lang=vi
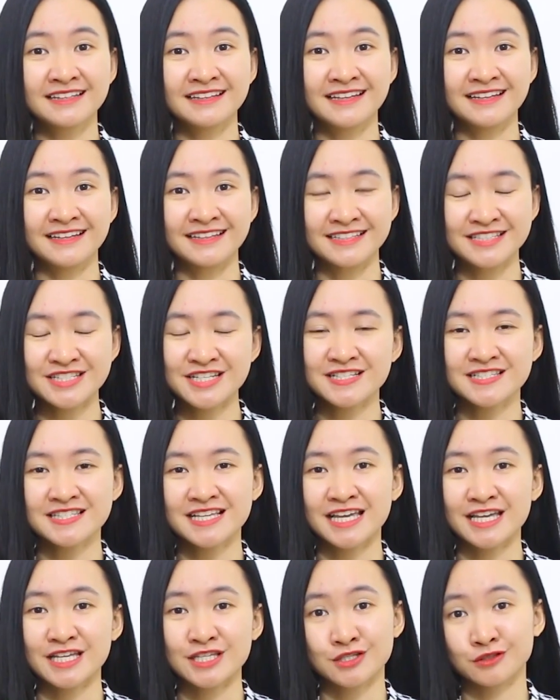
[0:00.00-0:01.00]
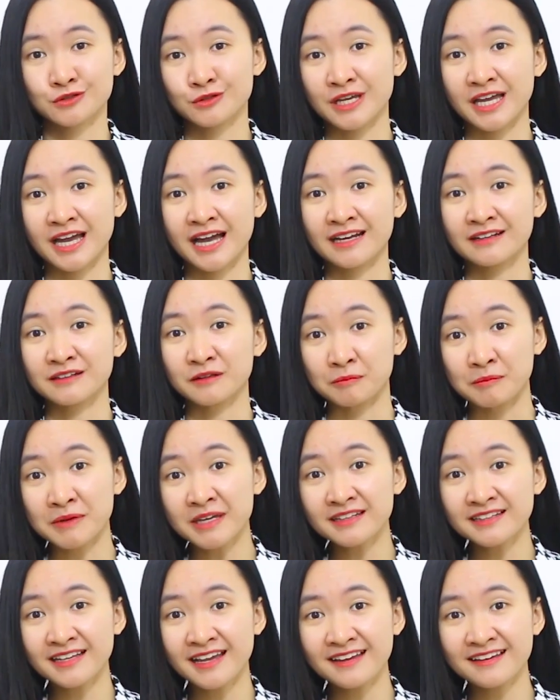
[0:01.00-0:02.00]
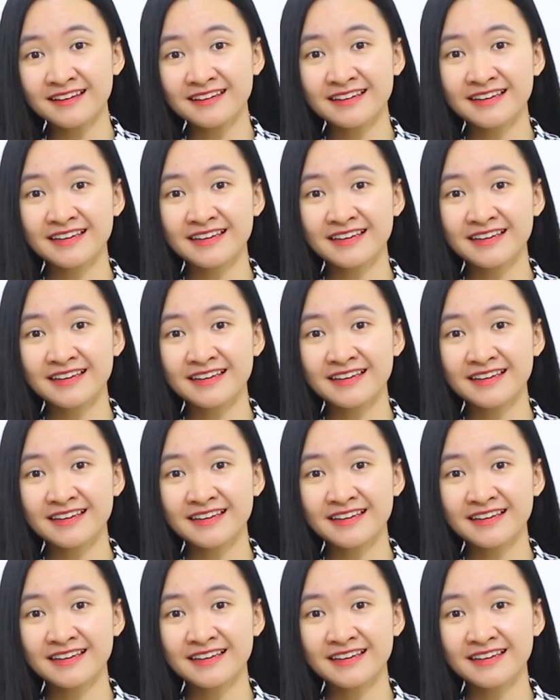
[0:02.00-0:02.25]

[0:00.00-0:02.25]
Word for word: để chia sẻ cho Tuệ An được biết nhé.